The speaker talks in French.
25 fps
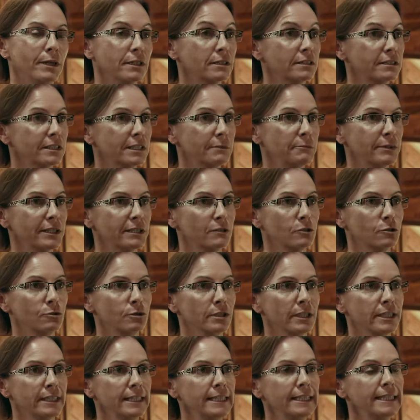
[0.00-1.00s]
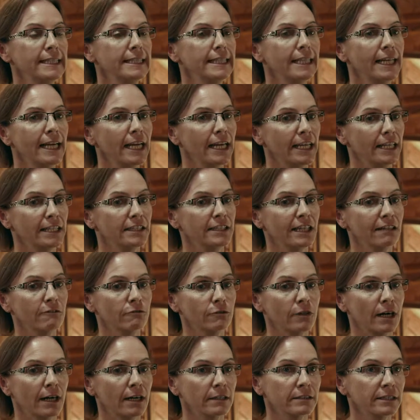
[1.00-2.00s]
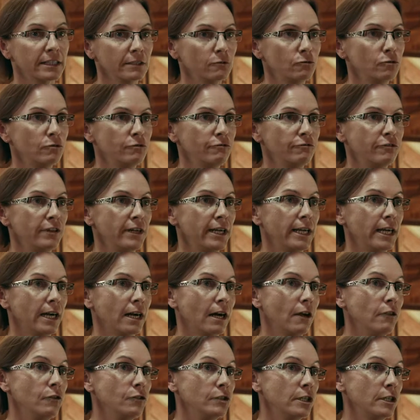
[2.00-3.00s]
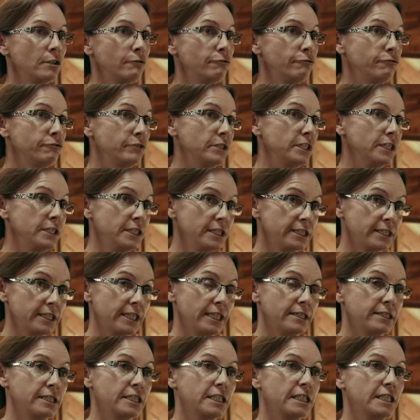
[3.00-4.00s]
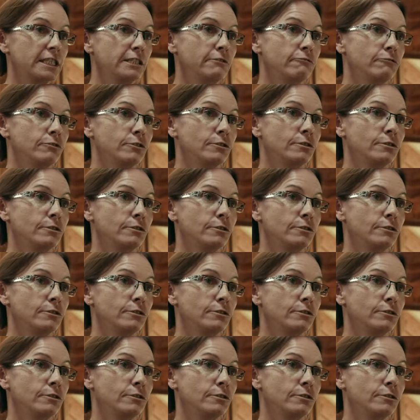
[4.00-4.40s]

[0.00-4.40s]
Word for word: participer à ce jury et d'avoir découvert neuf initiatives.